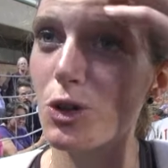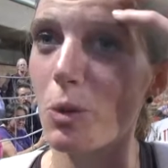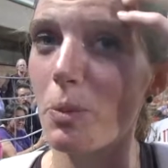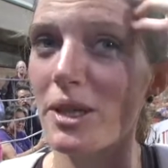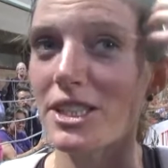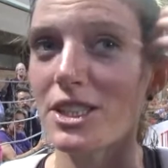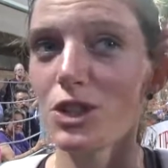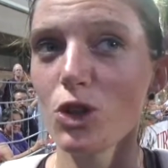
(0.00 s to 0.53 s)

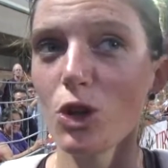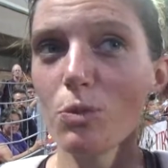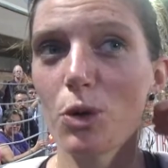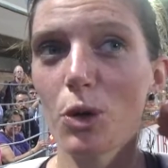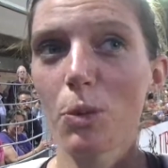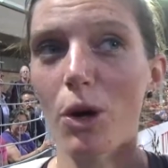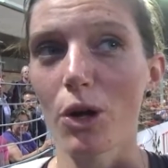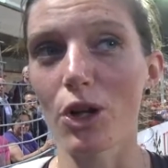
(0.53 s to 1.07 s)
compétition
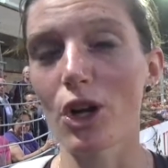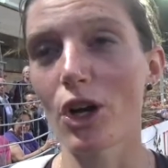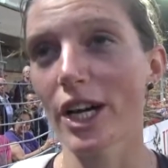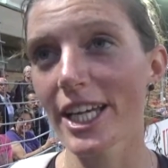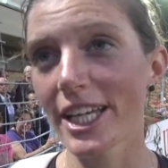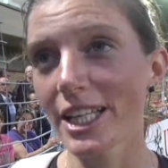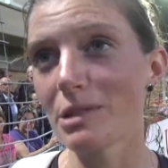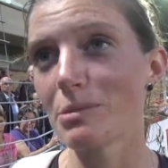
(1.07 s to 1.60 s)
pour prendre le
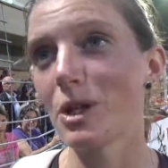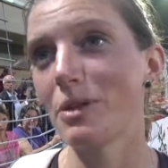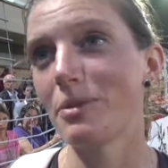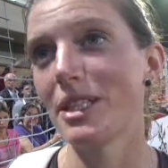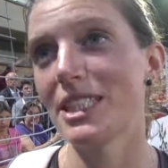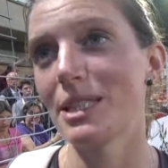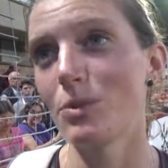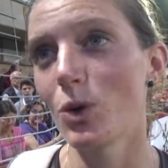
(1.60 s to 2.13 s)
rythme,
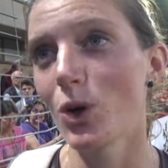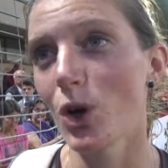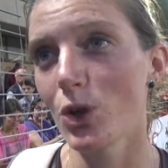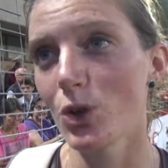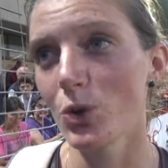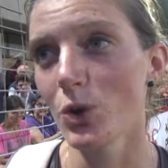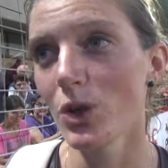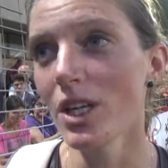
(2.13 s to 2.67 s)
baisser mon
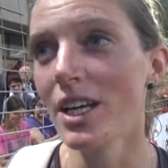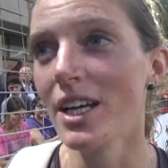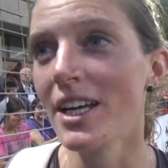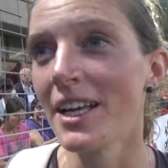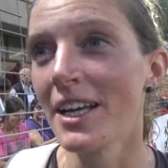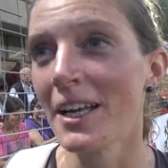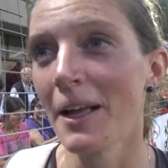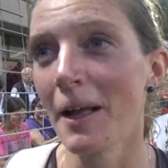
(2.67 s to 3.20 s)
chrono.
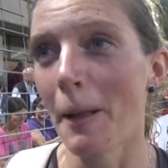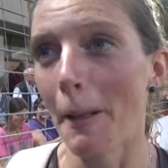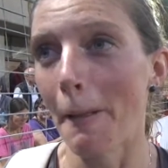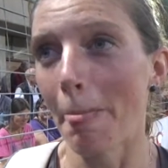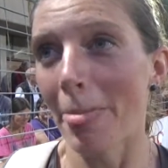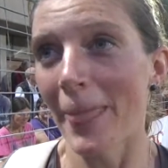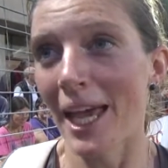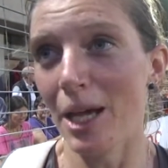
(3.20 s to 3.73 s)

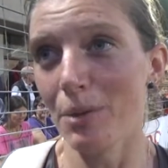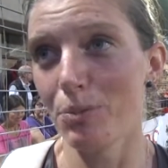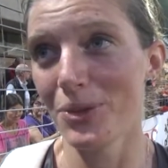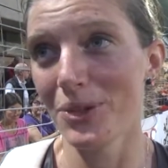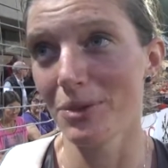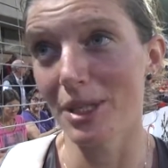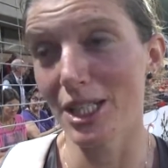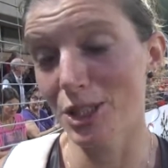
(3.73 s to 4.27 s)
Et
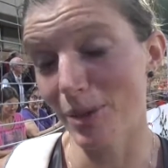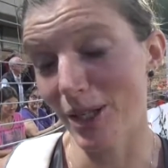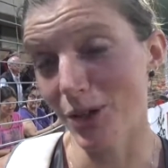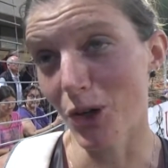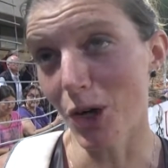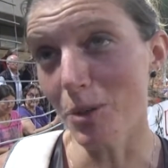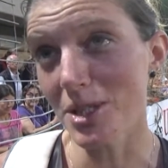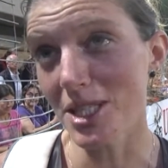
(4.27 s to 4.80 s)
puis bah, les championnats
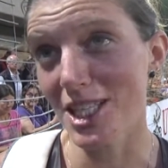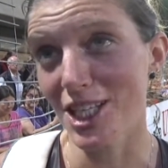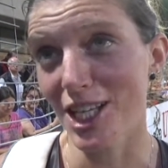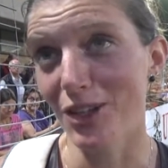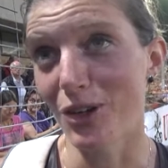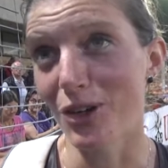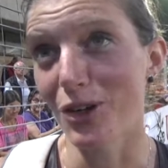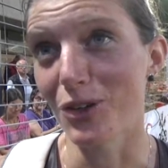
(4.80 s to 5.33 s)
d'Europe, c'est déjà
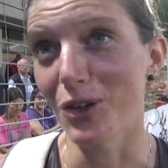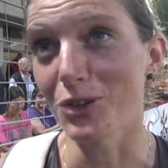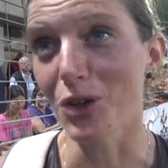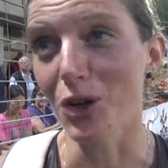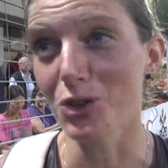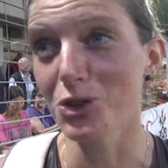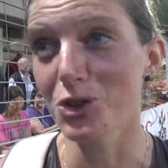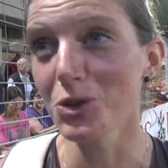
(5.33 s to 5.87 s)
dans,
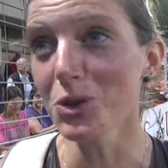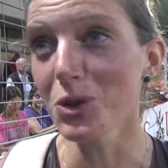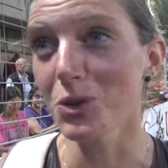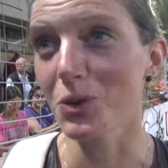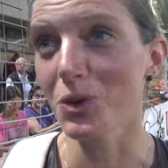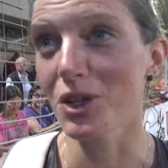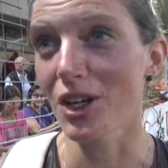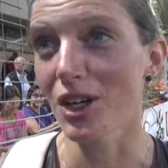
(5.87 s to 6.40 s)
30 jours,
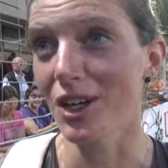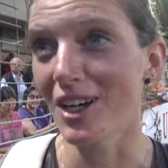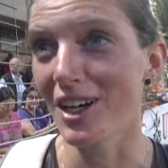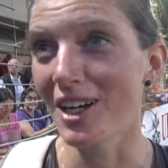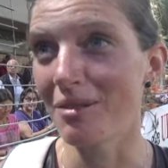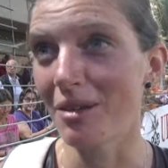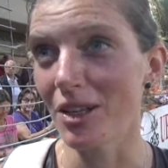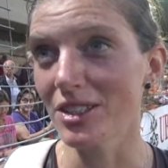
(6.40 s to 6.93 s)
donc euh,
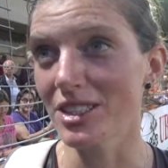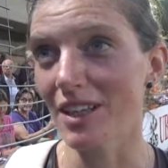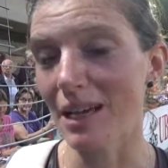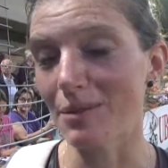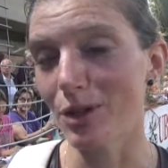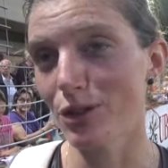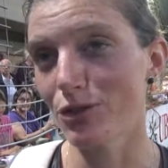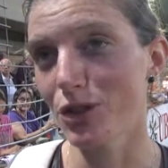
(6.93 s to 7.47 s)
maintenant c'est
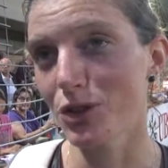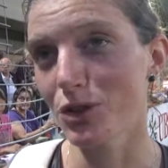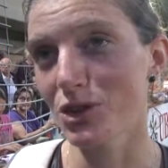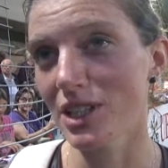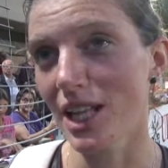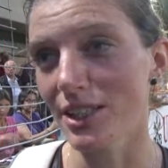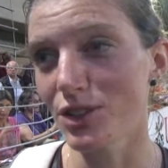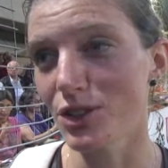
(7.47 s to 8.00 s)
vraiment le focus
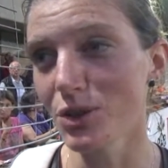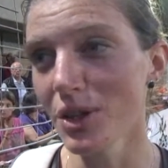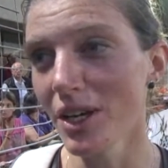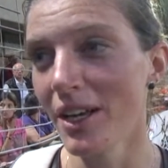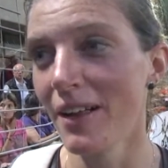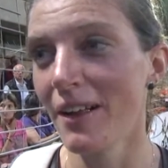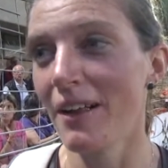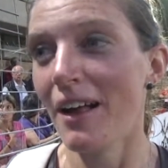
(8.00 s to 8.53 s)
là-dessus.
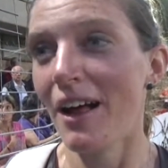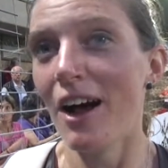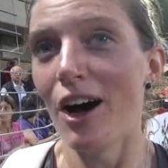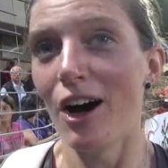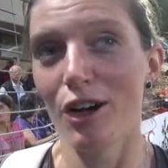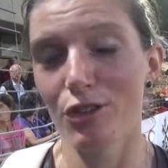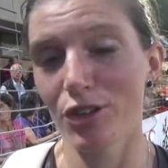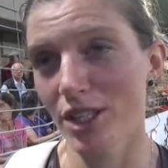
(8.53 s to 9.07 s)

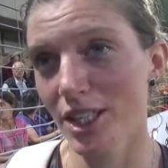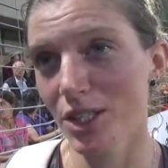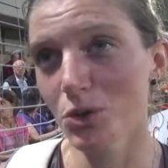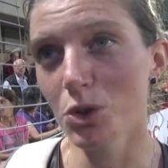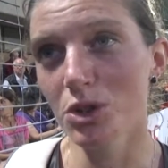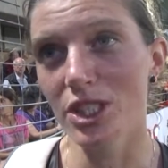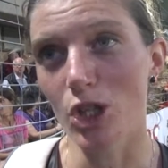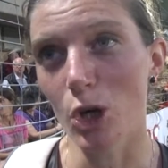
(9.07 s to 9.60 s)
Euh, faire des
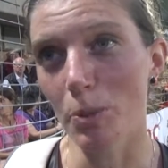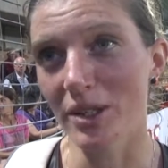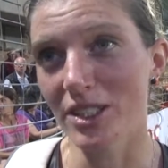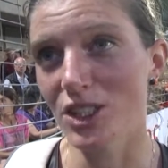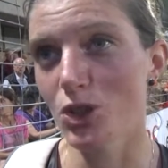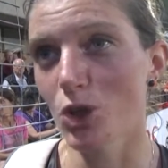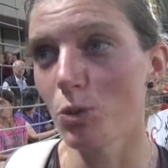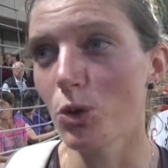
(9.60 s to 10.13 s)
courses, des
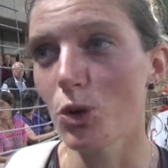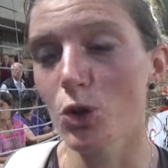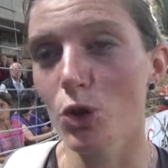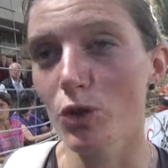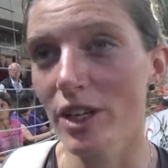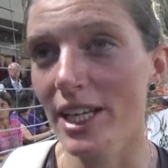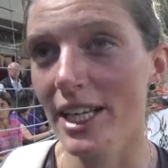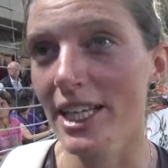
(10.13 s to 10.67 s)
compétitions pour
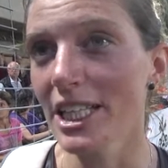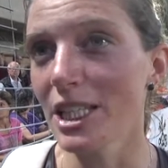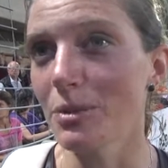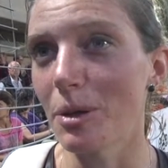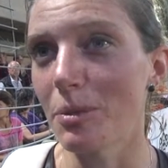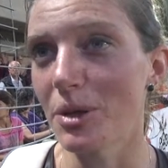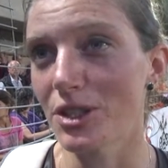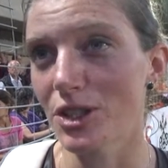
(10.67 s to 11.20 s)
trouver le rythme
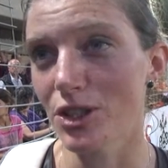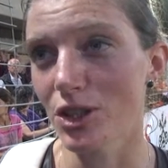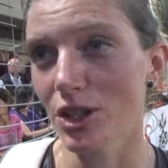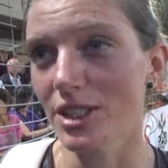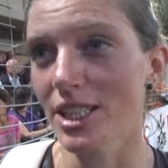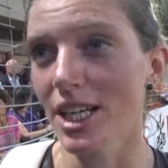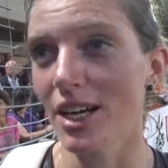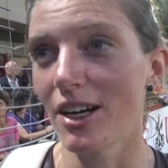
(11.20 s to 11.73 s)
et puis se
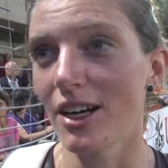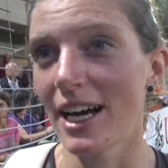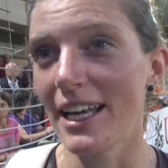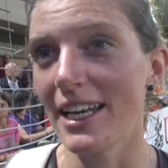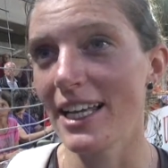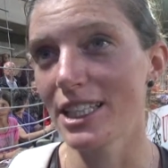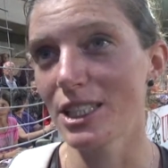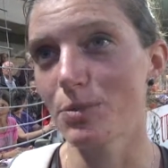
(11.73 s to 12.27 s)
sentir à
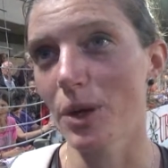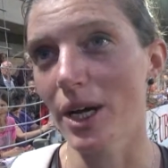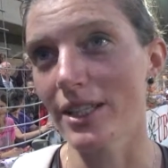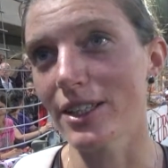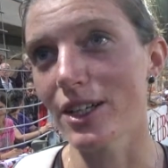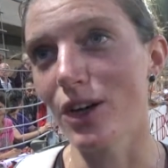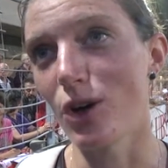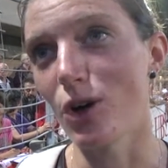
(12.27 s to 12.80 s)
l'aise pour
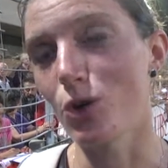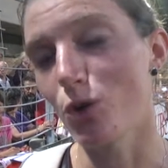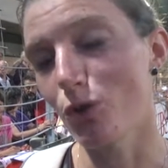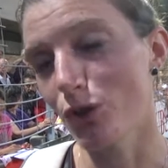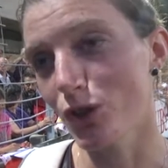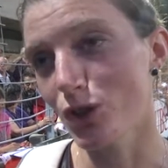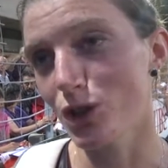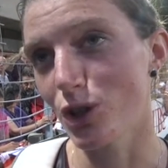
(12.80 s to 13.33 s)
être en
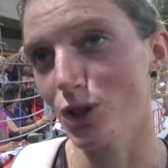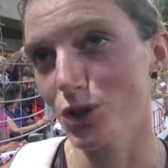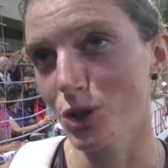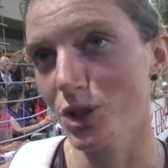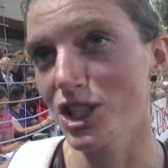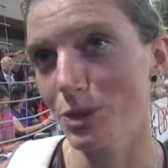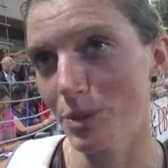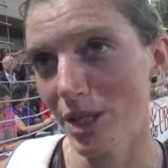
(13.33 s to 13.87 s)
confiance le jour
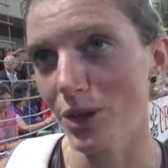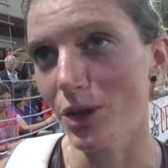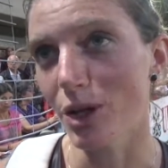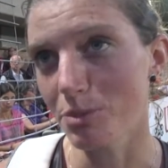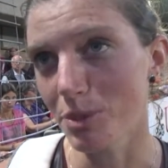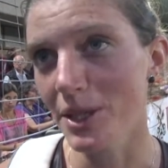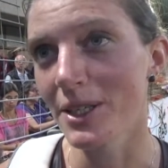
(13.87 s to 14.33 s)
des championnats d'Europe.